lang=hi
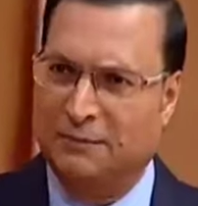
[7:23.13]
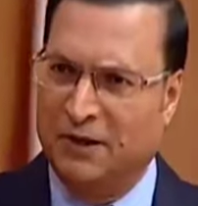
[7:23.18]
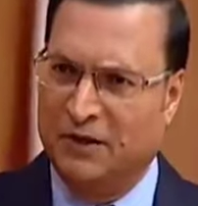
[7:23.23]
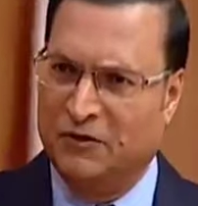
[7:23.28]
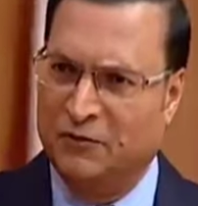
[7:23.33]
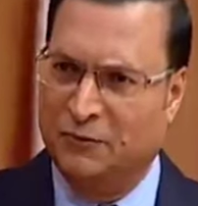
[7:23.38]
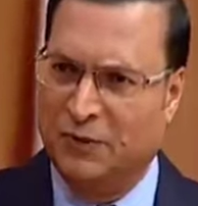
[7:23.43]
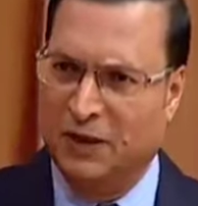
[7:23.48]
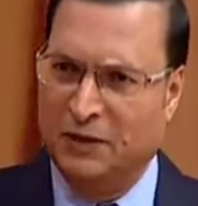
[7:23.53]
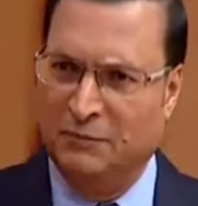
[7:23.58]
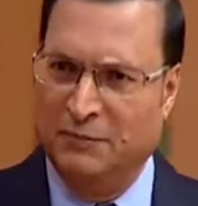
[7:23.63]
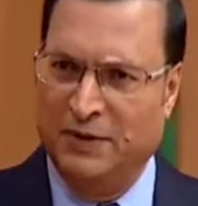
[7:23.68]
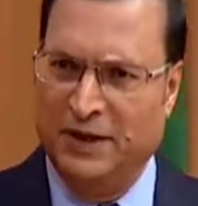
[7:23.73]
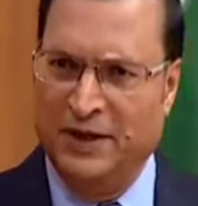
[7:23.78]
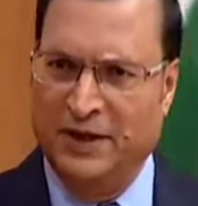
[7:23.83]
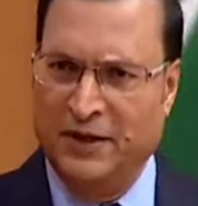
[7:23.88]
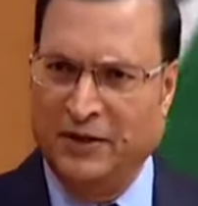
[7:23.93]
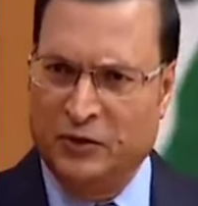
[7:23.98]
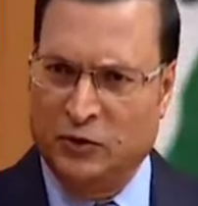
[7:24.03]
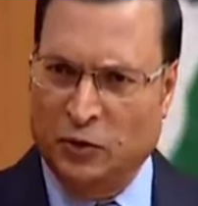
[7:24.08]
बचपन में
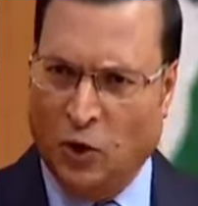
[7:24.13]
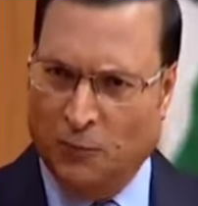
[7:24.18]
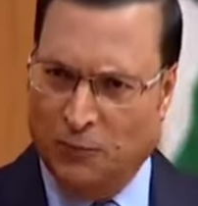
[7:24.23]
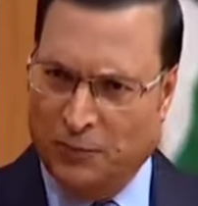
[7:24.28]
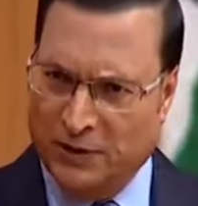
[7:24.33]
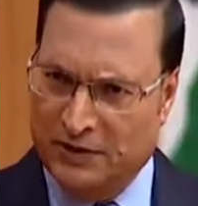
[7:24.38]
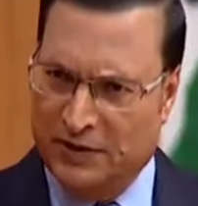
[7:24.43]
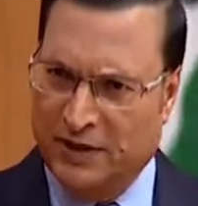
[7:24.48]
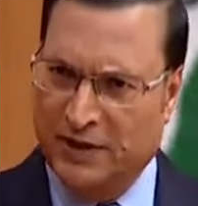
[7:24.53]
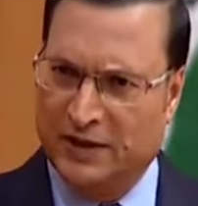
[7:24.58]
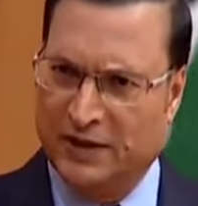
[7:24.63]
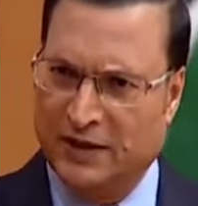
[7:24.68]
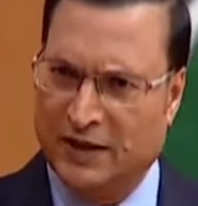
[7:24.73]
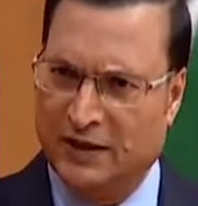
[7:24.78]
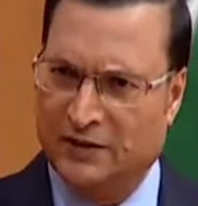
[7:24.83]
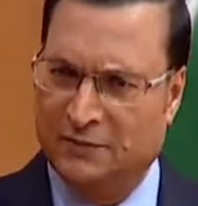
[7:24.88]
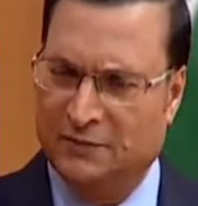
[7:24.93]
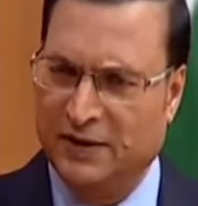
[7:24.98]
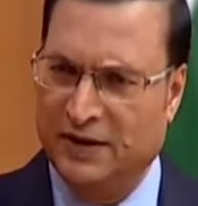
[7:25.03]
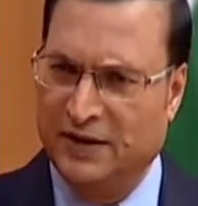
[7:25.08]
टॉपर थे
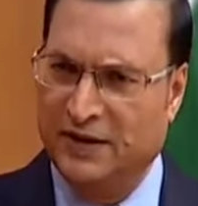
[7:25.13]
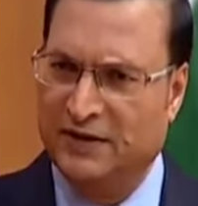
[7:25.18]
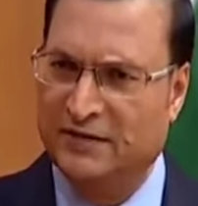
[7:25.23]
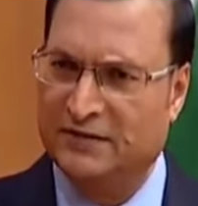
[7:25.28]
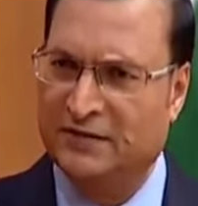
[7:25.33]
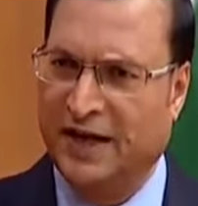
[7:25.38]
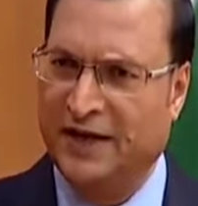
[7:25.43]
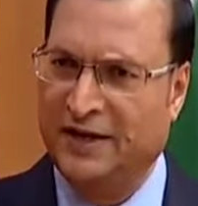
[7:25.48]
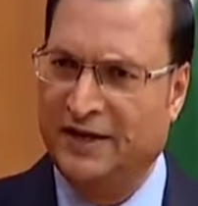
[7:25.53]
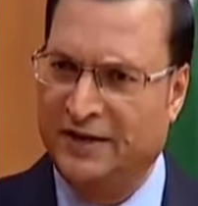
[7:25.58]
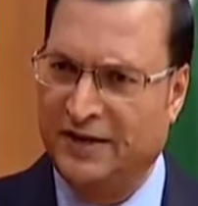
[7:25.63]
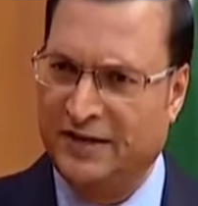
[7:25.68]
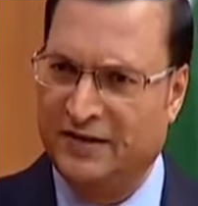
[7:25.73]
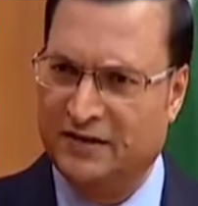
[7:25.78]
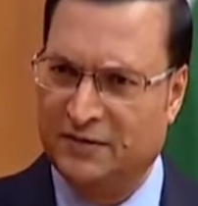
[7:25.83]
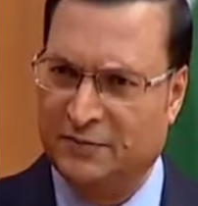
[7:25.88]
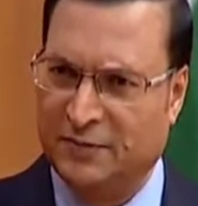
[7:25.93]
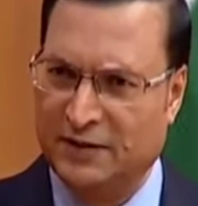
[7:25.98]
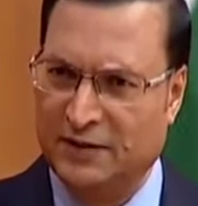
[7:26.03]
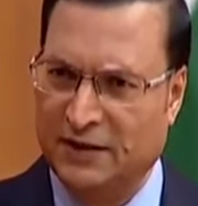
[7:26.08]
क्लास में
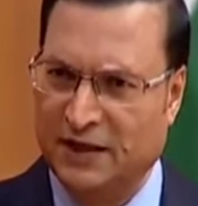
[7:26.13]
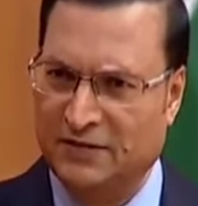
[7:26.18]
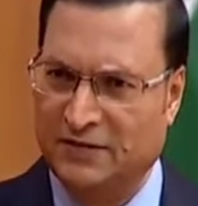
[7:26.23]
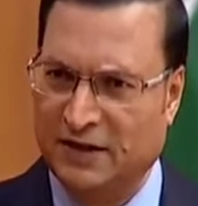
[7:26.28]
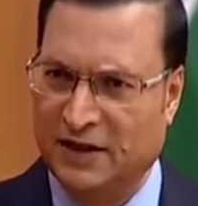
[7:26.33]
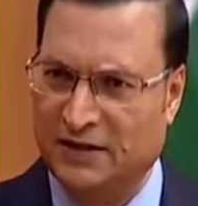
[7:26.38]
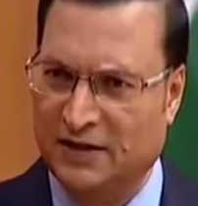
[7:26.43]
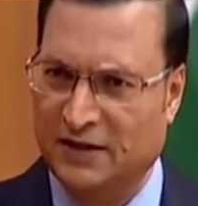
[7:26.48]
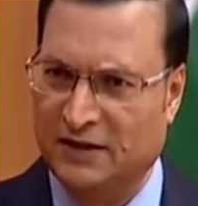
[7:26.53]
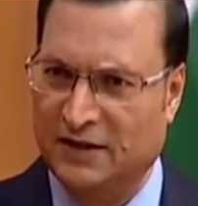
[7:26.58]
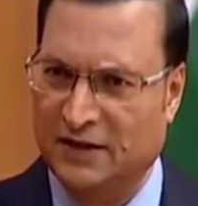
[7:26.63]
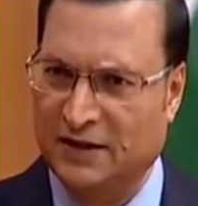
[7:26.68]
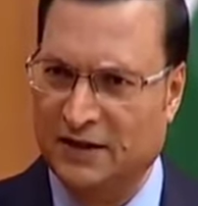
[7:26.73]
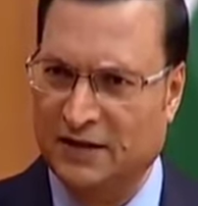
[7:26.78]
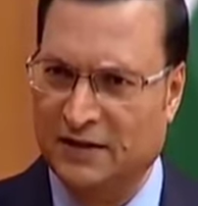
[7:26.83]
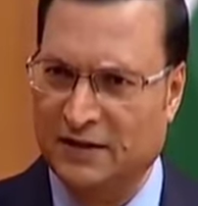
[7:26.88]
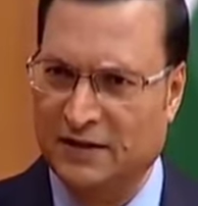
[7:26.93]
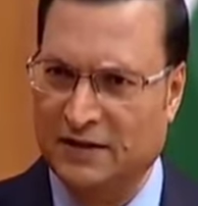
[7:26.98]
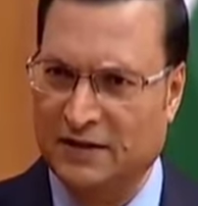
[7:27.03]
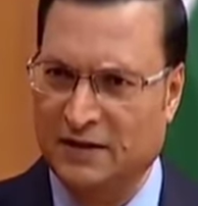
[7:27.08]
साइंटिस्ट बनना चाहते थे
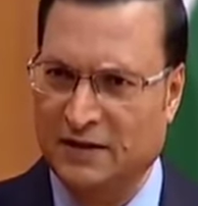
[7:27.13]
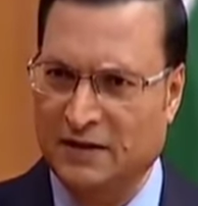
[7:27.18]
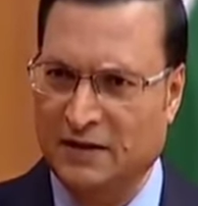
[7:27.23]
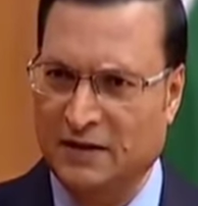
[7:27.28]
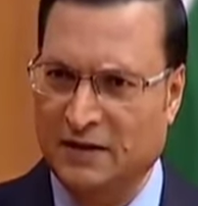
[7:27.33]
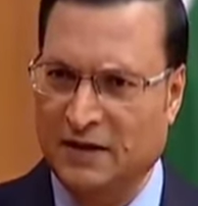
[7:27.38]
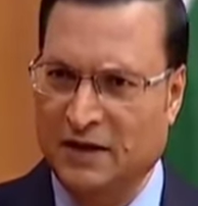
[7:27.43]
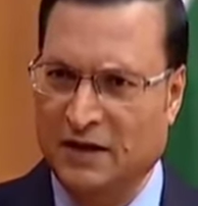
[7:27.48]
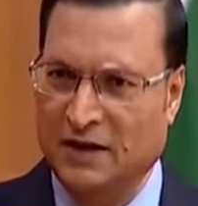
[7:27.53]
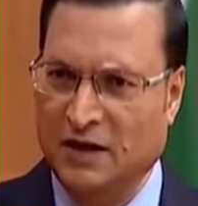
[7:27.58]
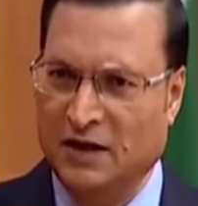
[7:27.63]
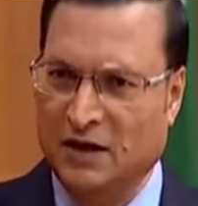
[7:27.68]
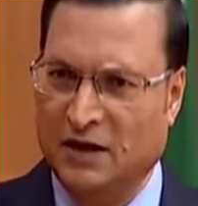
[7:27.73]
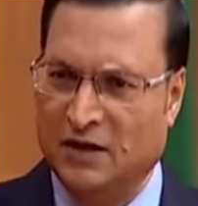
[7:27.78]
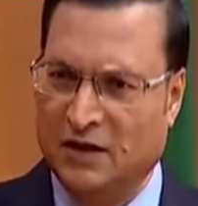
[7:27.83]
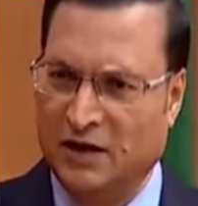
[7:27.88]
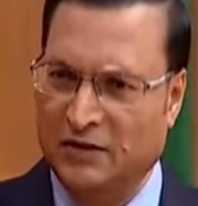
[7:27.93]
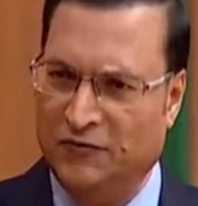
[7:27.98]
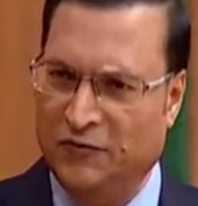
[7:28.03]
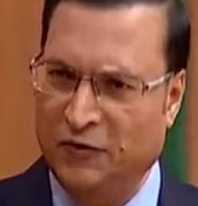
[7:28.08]

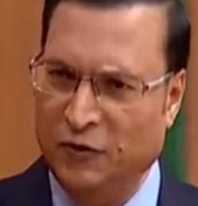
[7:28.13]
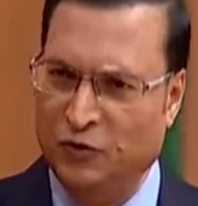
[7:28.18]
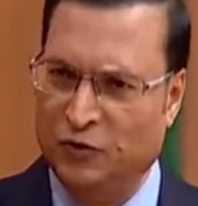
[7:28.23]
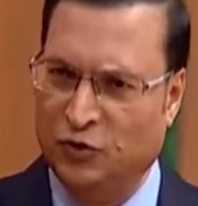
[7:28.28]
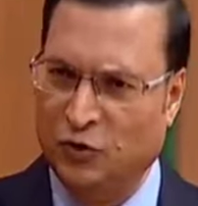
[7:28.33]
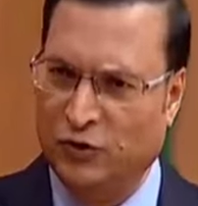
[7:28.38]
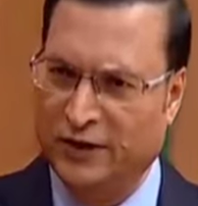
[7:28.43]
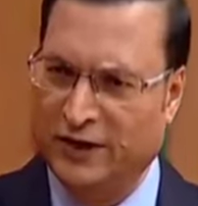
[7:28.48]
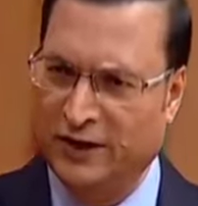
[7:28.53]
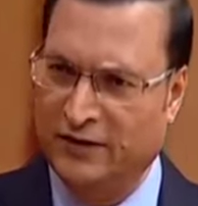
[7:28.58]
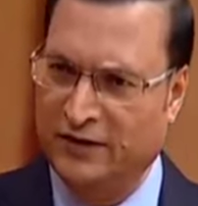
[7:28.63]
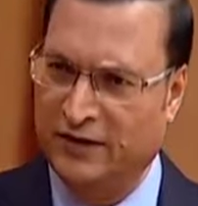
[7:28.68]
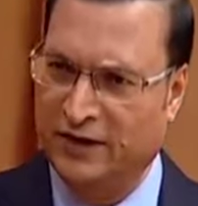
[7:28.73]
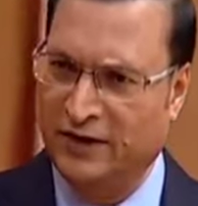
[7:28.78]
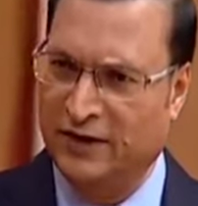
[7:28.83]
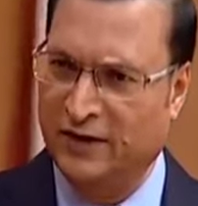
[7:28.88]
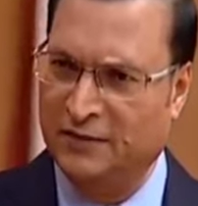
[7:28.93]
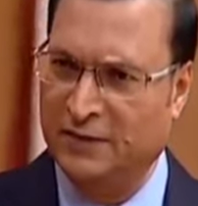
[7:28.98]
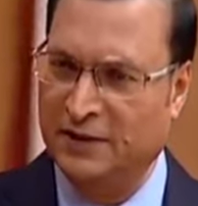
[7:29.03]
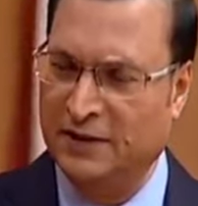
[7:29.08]
कंफ्यूज हो गए
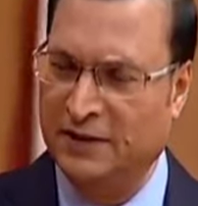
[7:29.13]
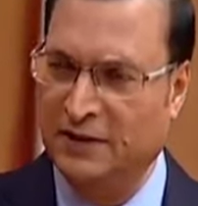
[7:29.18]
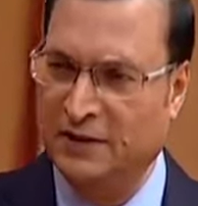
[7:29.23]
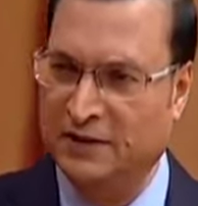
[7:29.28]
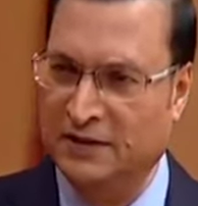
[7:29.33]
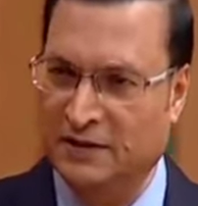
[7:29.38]
सिंगर बन गए